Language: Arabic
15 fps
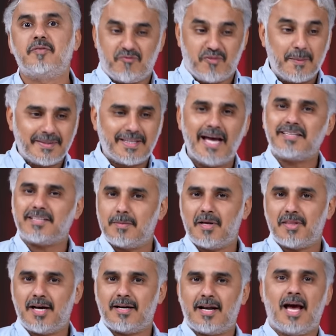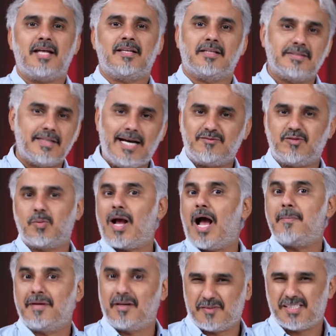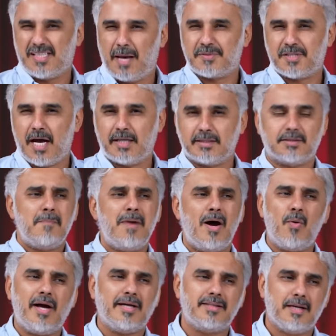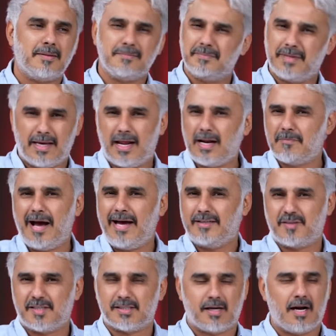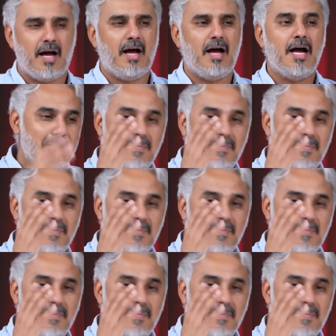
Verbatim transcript: في بدايه رمضان هذا طلعت في مقابله في سناب شات مع واحده يعني انا ما اعرفها الصراحه